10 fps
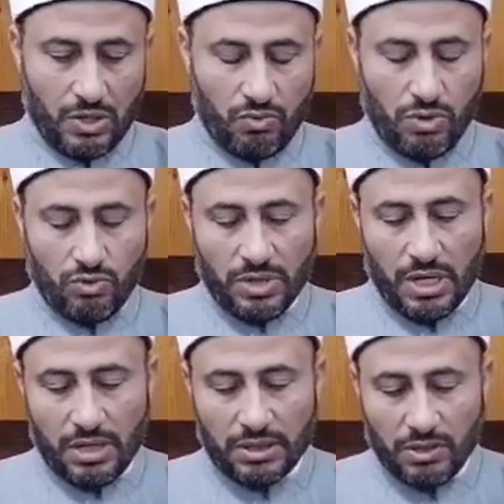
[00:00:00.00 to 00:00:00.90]
وكنا
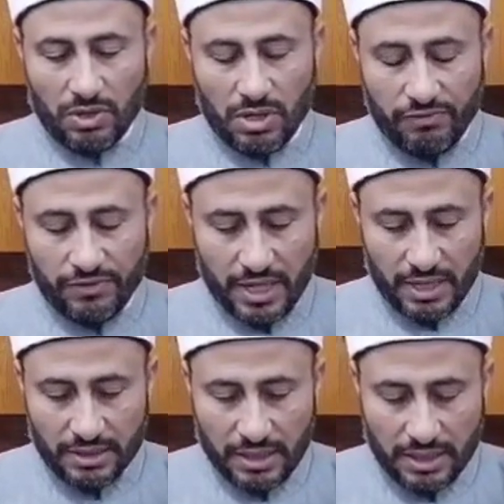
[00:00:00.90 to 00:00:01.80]
قد توقفنا
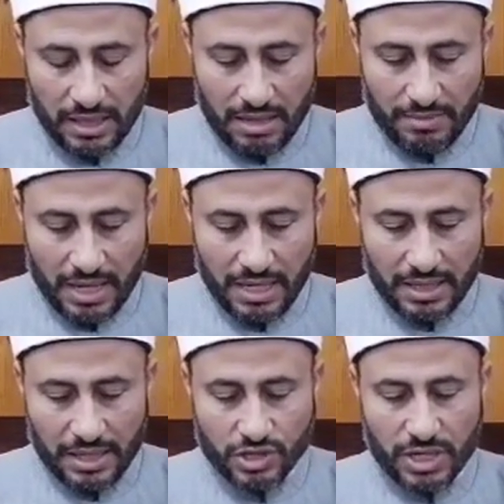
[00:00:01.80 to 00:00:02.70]
عند الكلام على
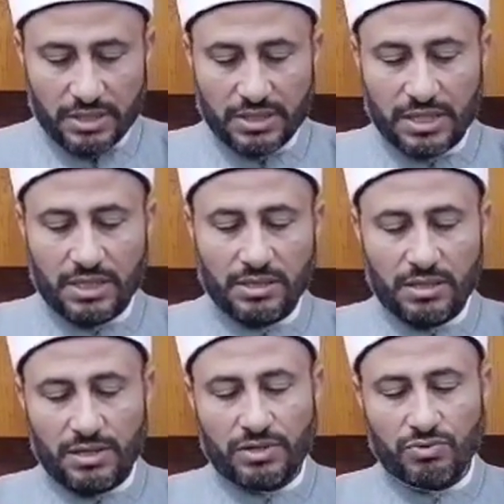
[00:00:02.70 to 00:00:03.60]
نشأة
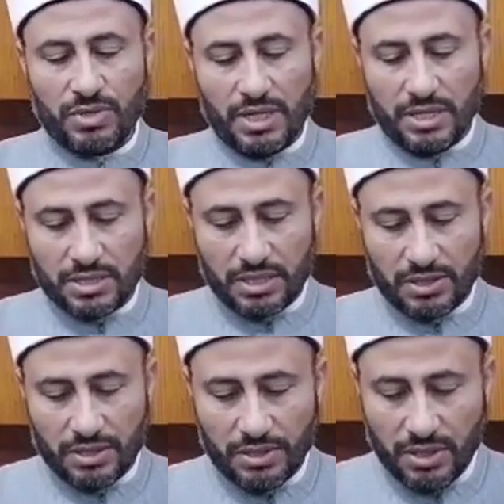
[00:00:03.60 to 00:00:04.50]
سيدنا رسول الله
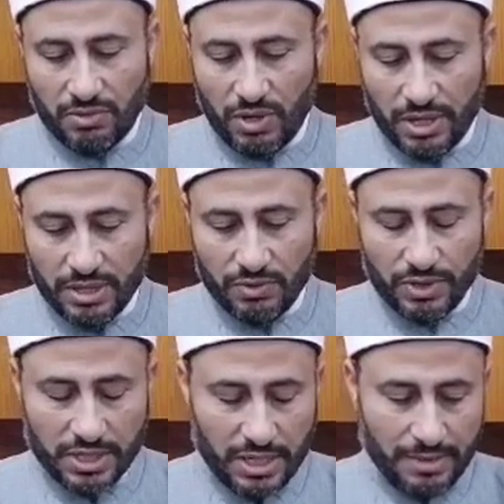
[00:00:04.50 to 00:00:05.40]
صلى الله عليه
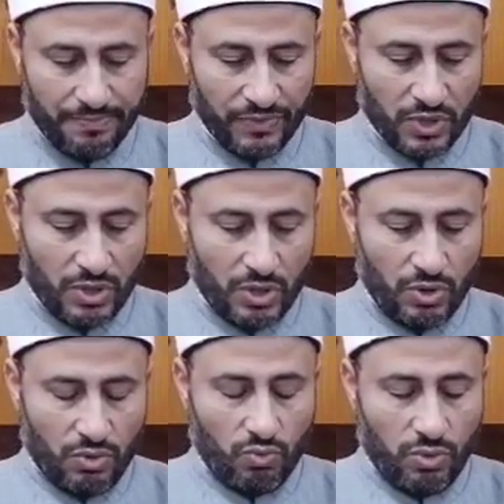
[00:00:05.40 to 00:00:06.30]
وسلم
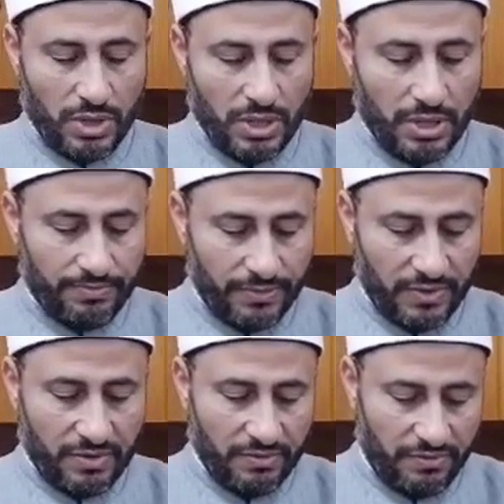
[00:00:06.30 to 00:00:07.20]

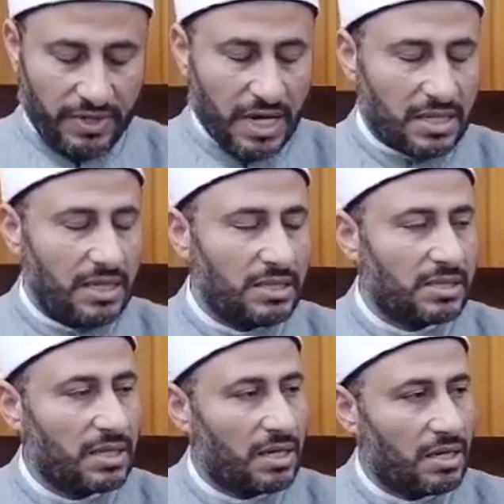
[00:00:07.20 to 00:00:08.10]
وفي هذا الذي
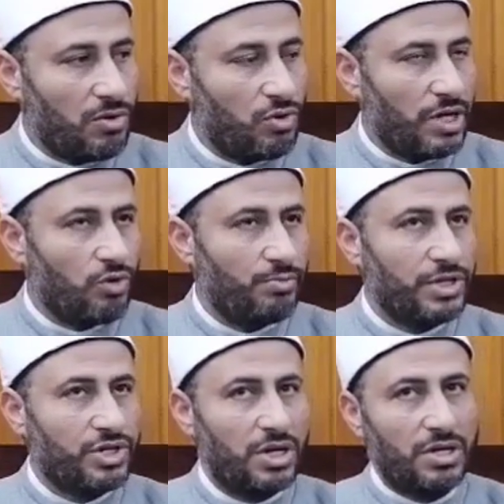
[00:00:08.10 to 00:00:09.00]
سنقرأه اليوم
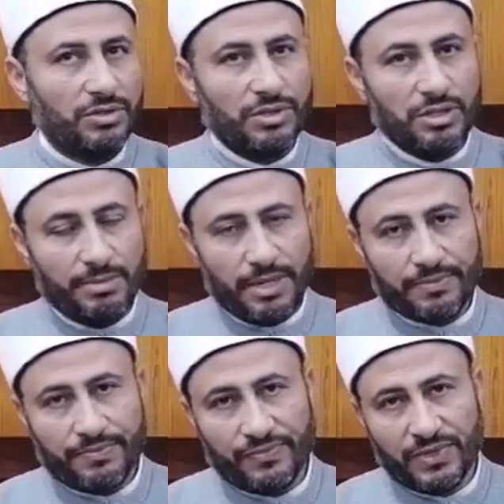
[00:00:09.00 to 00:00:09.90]
إشارة طيبة
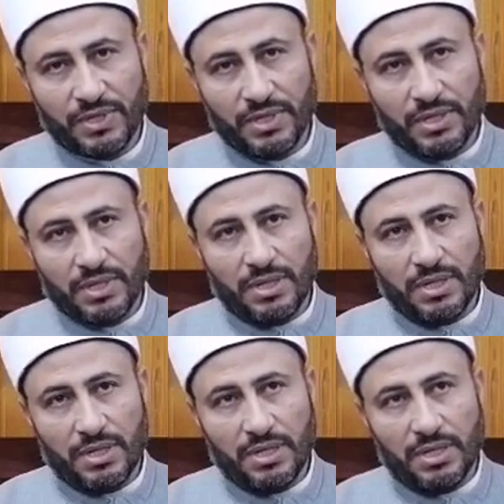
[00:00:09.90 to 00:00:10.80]

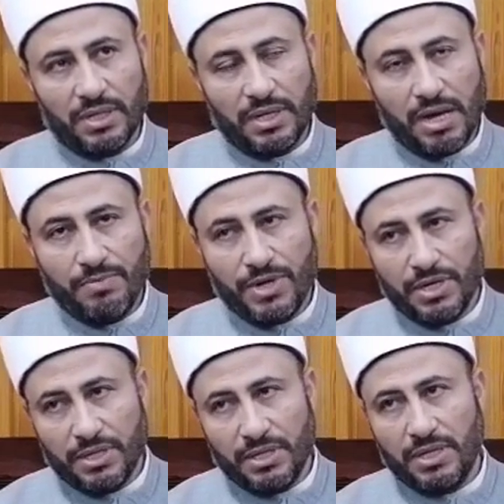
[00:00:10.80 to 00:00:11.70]
آه، لأمر